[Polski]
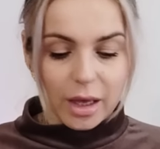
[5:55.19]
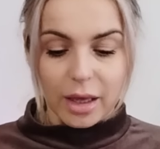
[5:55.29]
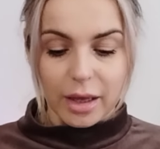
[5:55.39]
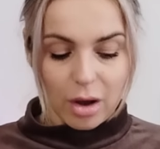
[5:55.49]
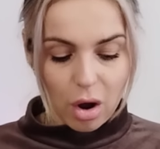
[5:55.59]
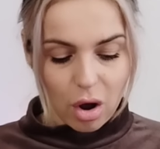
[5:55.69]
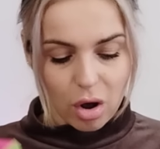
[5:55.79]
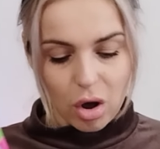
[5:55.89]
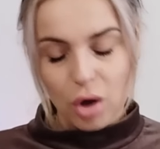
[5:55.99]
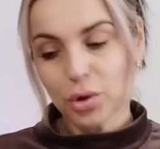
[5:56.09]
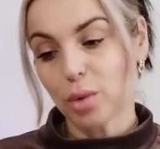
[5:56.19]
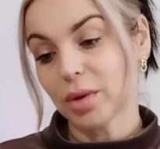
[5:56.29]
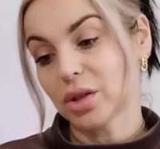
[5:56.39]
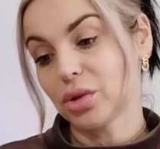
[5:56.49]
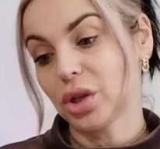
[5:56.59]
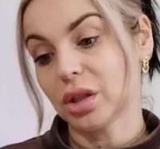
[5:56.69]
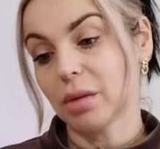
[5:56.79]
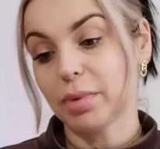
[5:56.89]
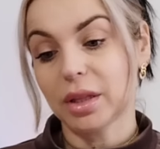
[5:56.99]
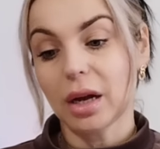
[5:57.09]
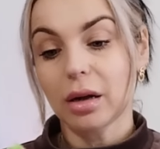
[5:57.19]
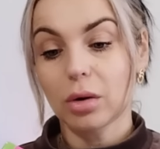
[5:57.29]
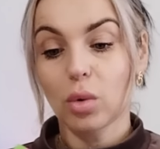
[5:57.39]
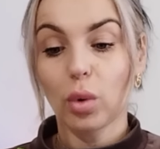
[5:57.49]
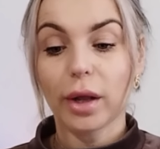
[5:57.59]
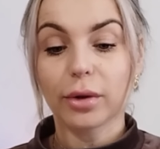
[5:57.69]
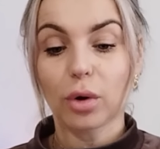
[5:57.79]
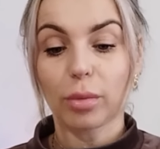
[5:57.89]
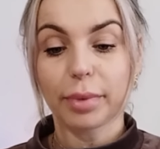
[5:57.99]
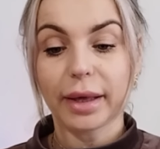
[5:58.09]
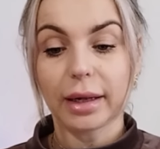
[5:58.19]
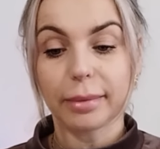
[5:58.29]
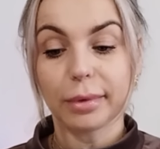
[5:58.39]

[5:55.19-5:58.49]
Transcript: E, o, o to mnie codziennie pyta, kule do kąpieli.